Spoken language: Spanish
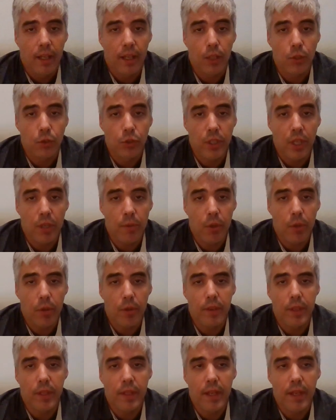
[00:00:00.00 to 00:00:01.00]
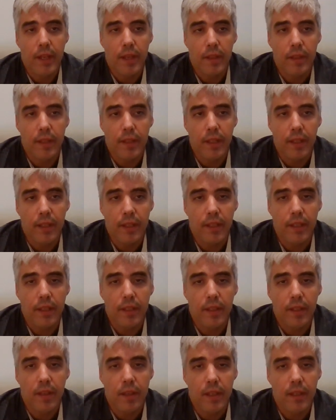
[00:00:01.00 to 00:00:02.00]
a suya velocidad
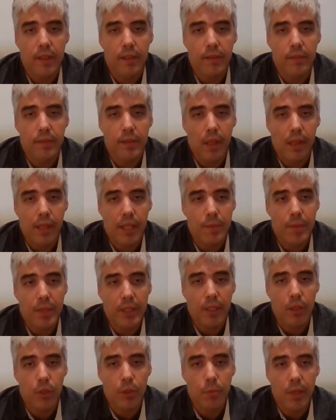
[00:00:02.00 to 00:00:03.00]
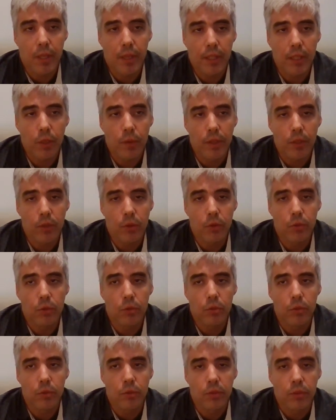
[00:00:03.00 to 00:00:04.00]
y, y, rematado partido en
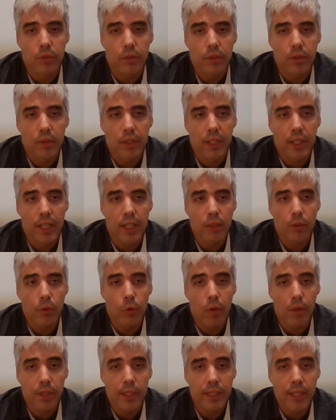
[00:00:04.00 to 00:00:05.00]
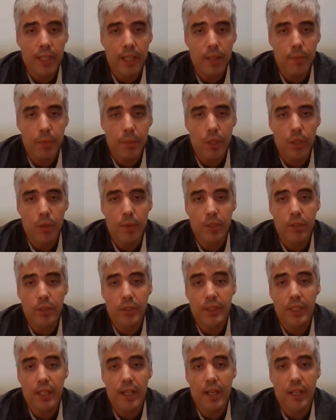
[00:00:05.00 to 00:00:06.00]
un, en un contraataque, pero
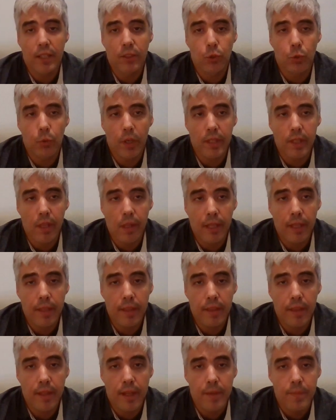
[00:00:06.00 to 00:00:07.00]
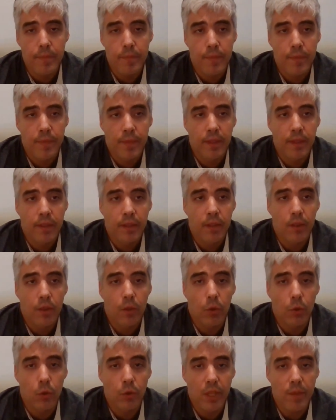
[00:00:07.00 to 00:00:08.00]
venís a chugar la eriza
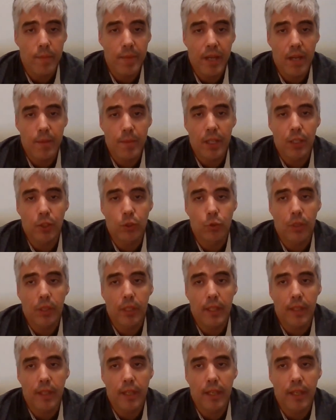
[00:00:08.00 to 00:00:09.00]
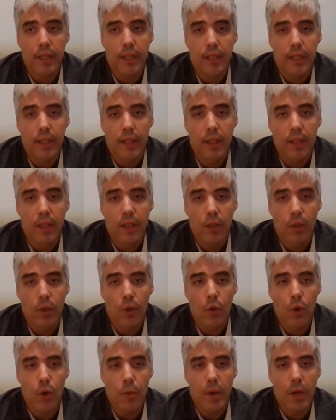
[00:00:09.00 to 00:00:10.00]
con una mica mala suerte de que
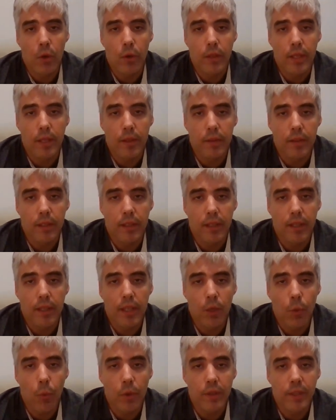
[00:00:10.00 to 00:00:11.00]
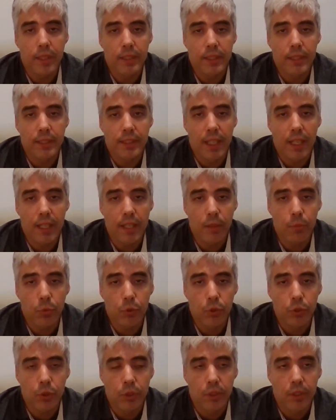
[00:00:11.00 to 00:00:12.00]
o balón en, encuentras de salir,
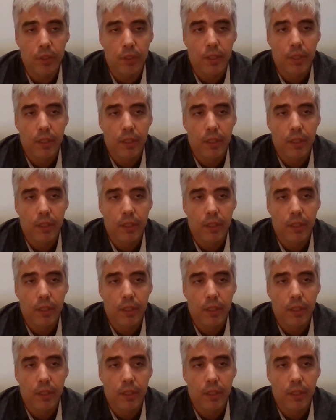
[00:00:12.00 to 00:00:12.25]
pues,